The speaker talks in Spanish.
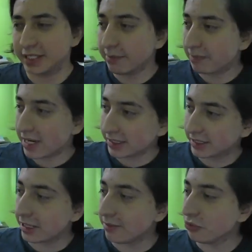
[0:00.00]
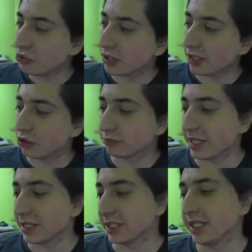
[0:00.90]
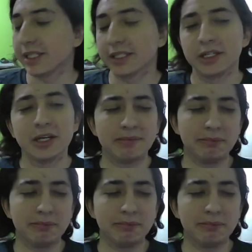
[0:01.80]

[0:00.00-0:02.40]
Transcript: ser parte del mundo que nos plantea,